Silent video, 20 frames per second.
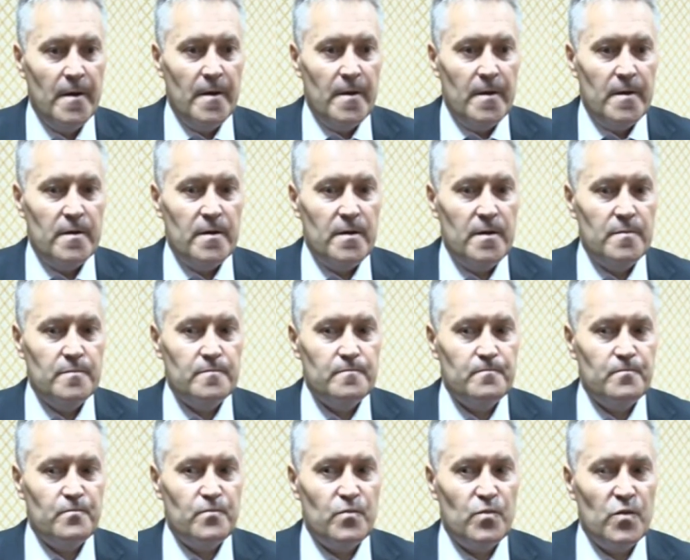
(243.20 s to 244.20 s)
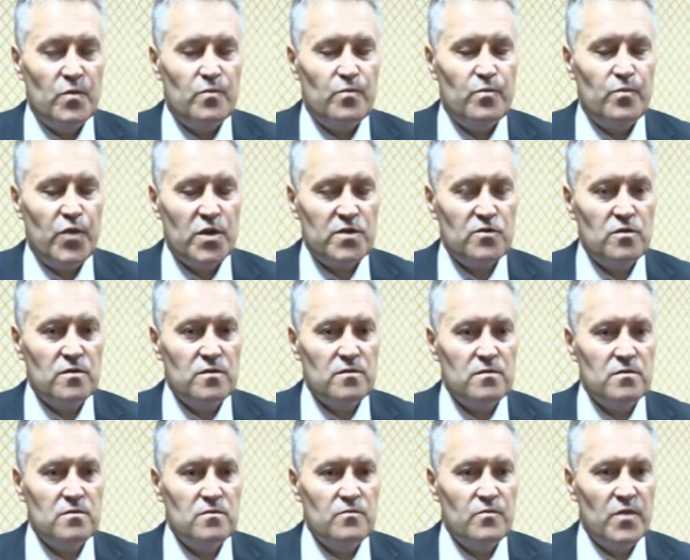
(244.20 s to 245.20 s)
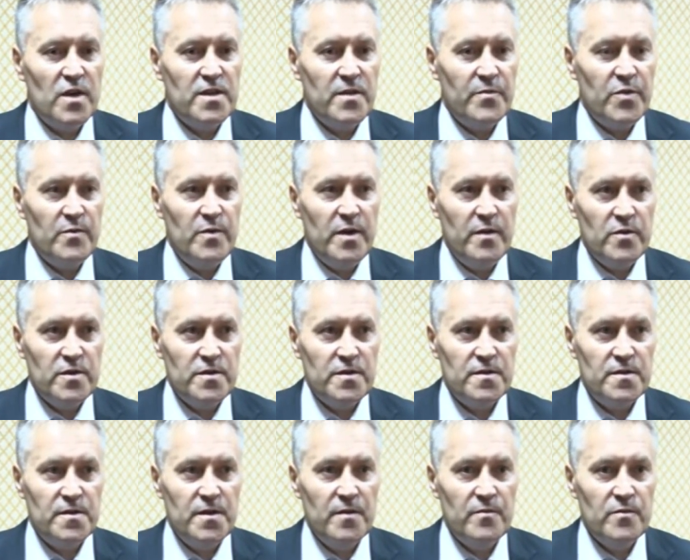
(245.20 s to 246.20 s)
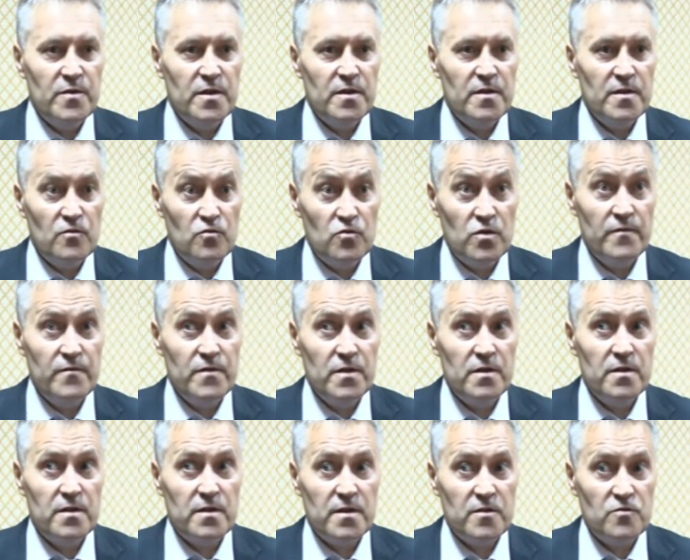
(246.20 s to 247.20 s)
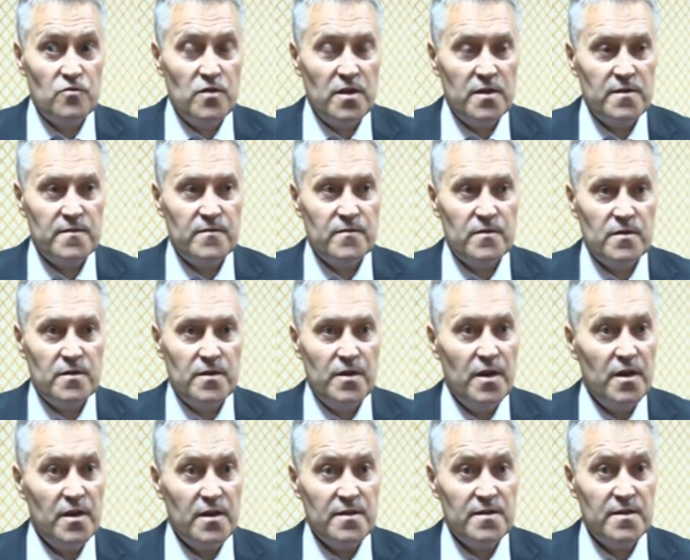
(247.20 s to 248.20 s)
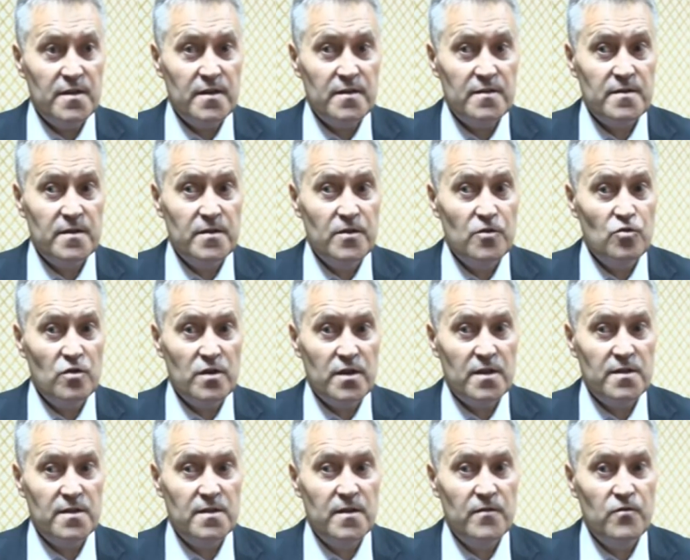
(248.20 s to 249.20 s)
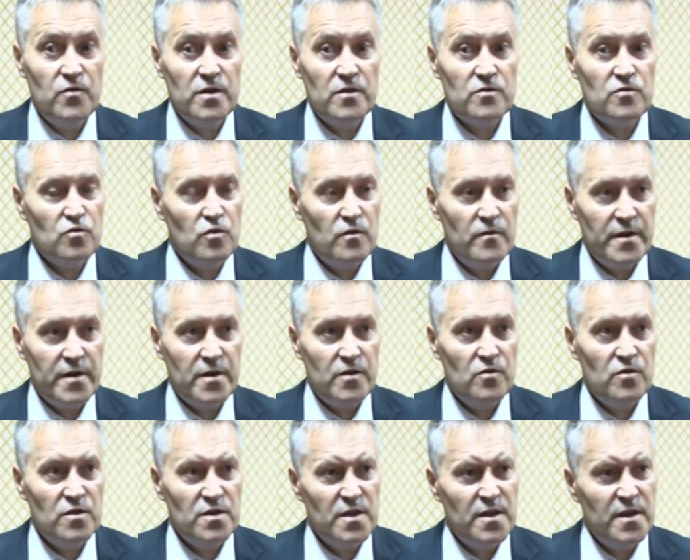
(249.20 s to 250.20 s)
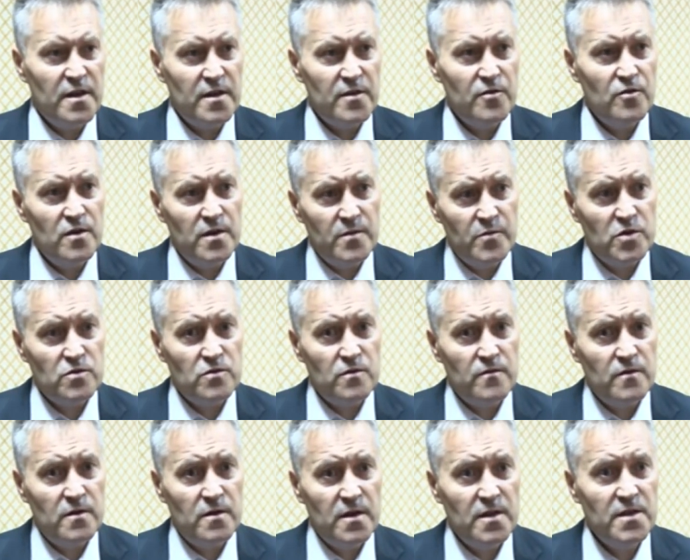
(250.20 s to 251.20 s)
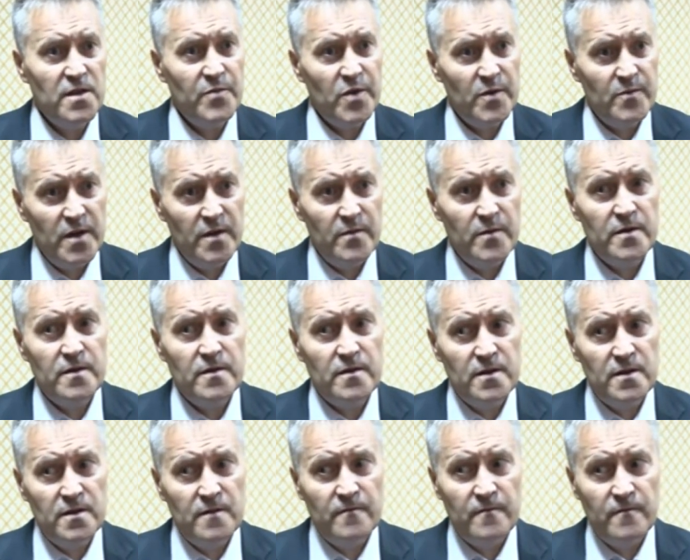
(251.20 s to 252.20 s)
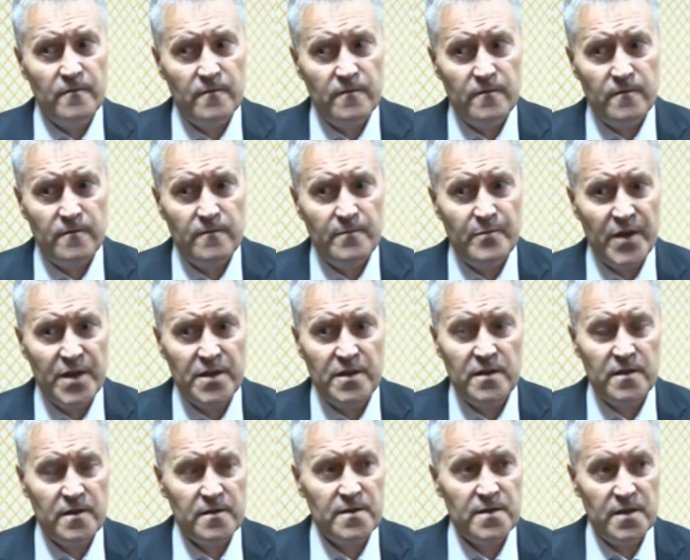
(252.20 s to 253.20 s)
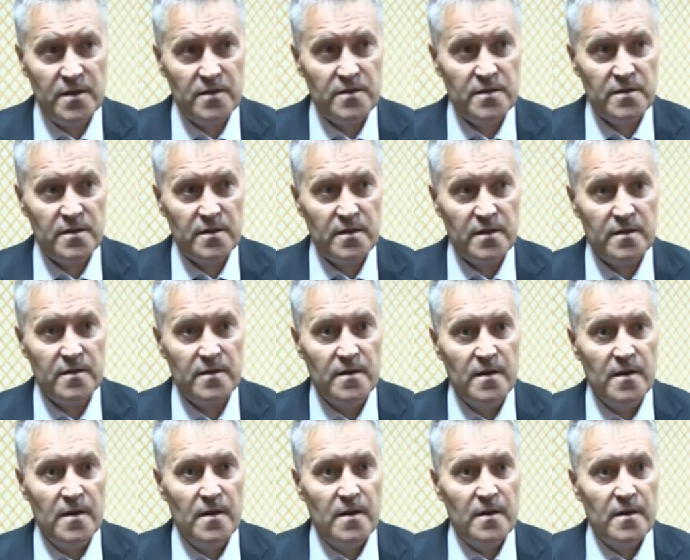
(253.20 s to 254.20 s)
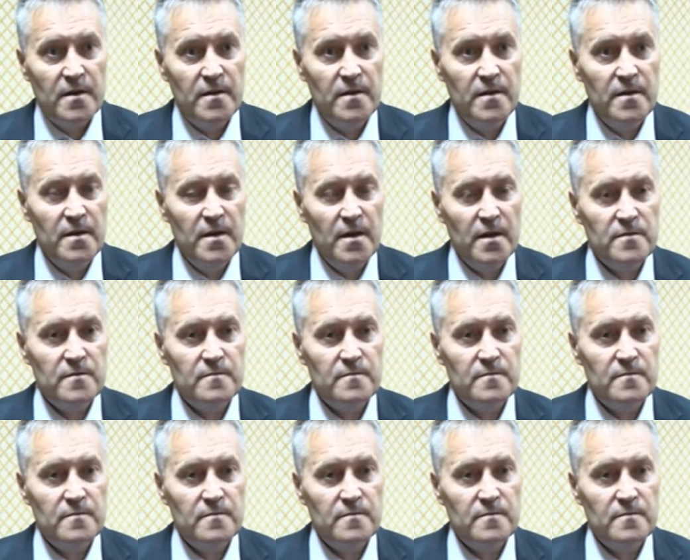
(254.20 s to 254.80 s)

эм, поскольку эта проблема системная на уровне государства, и она касается не только одного или другого региона или района Молдовы, это проблема в пределах целой страны. И я